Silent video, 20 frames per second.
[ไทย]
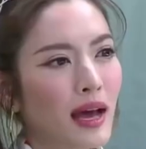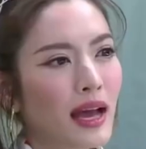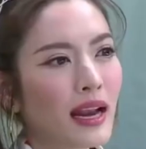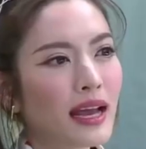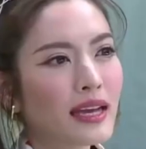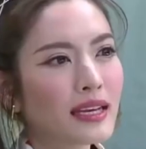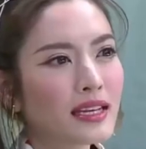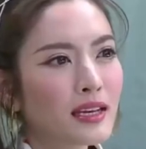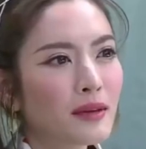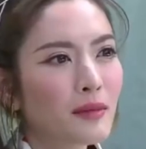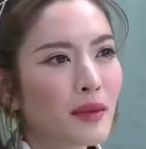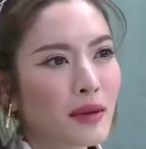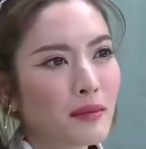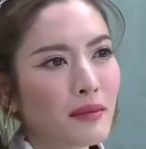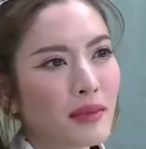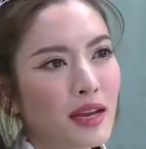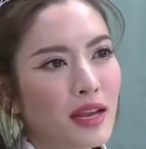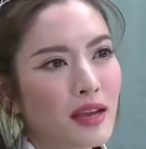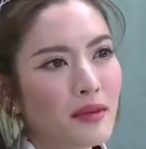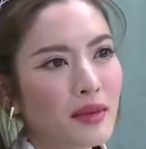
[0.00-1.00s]
กว่าอะไรที่มัน
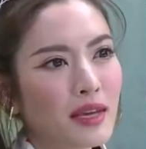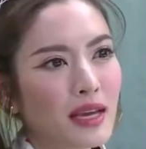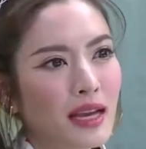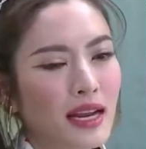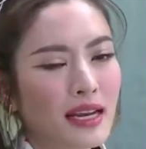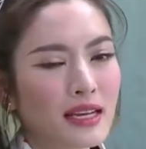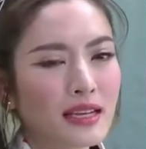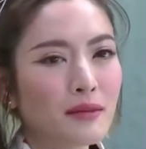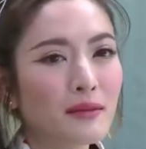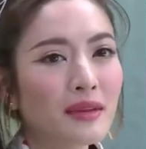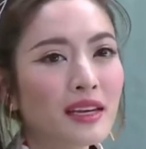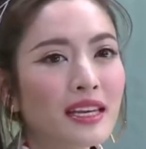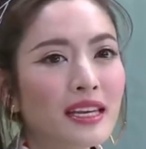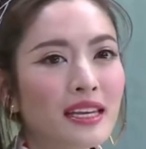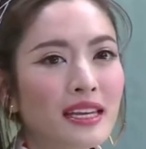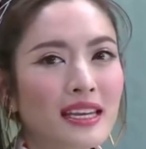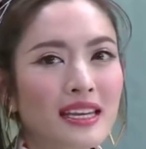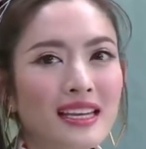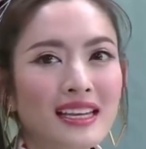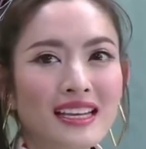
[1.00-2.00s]
ไม่ได้มีอะไรที่ไม่
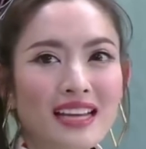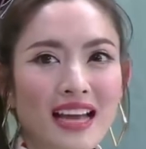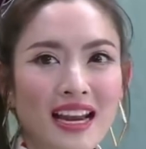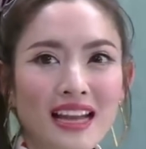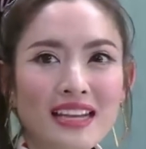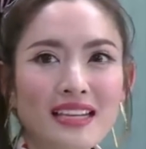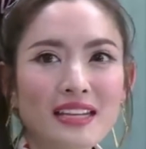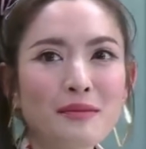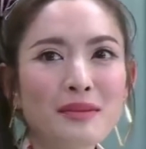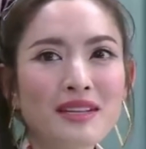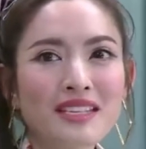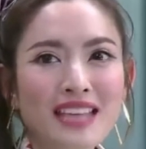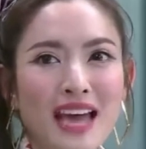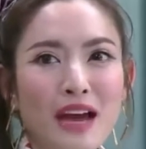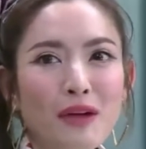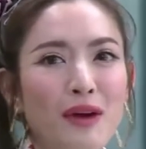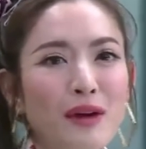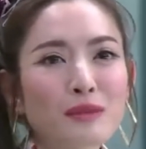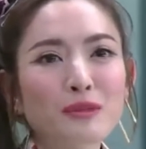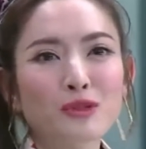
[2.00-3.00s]
ดีอะไรที่มันส
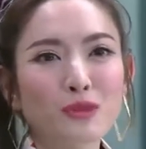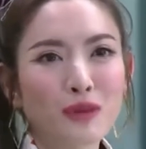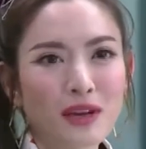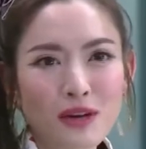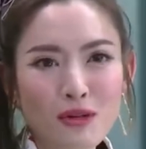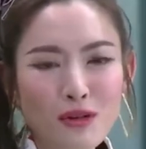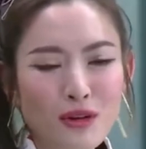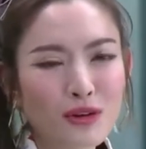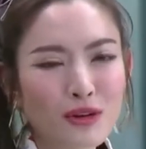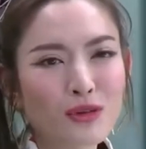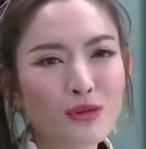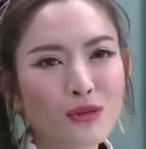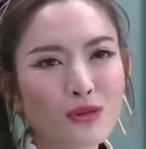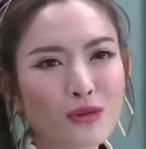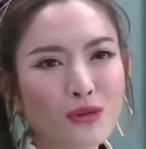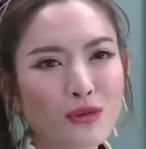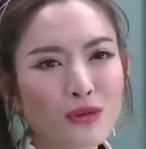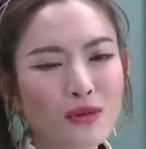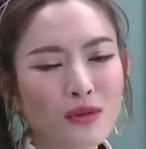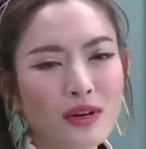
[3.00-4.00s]
ร้างความสุขให้คนดู
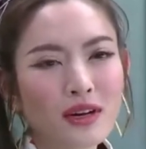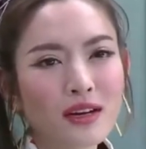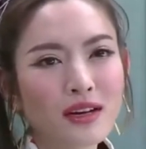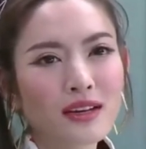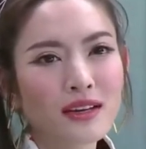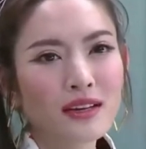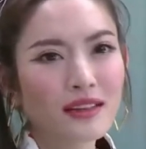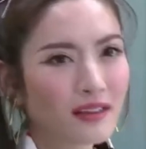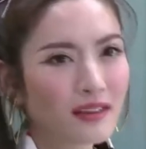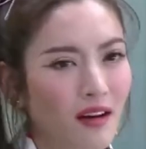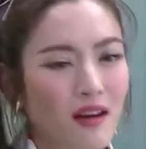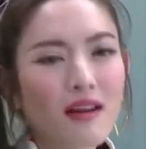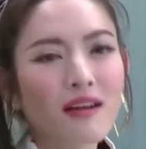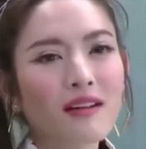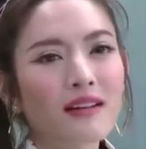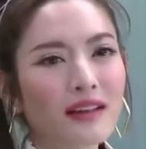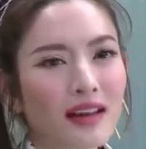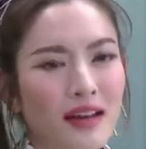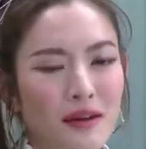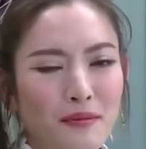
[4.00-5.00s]
ก็
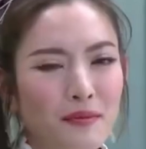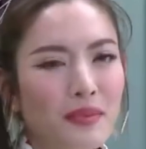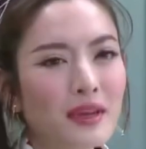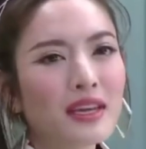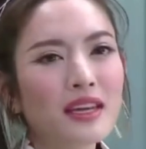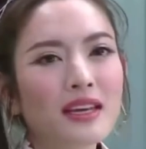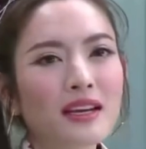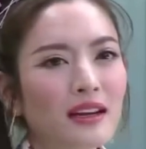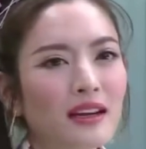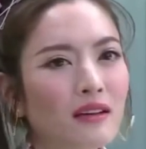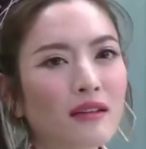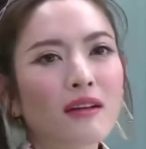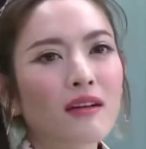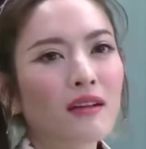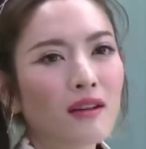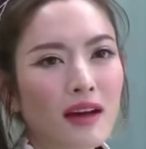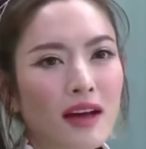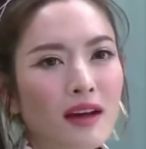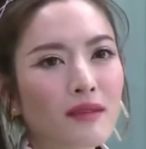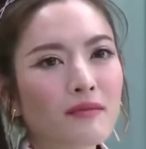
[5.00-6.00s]
แฮปปี้เรา
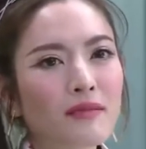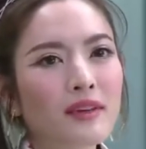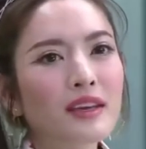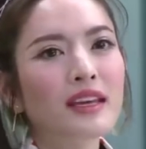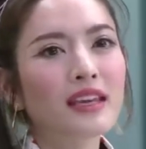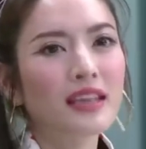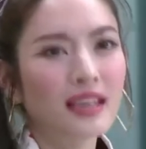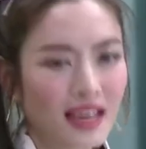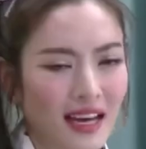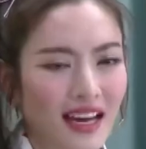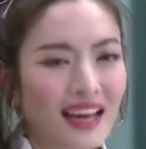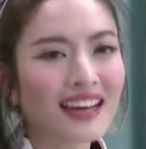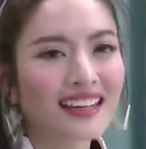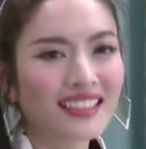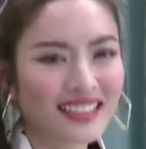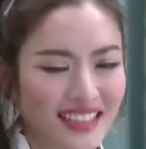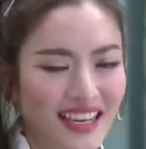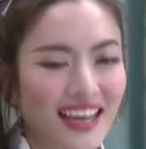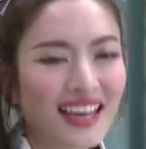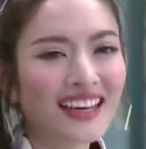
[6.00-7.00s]
เราก็แฮปปี้ค่ะ
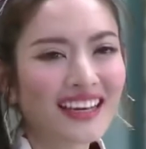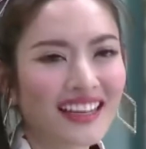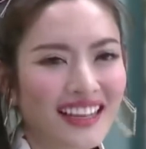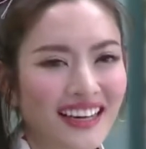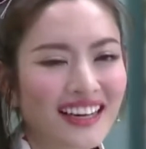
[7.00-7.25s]
ใช่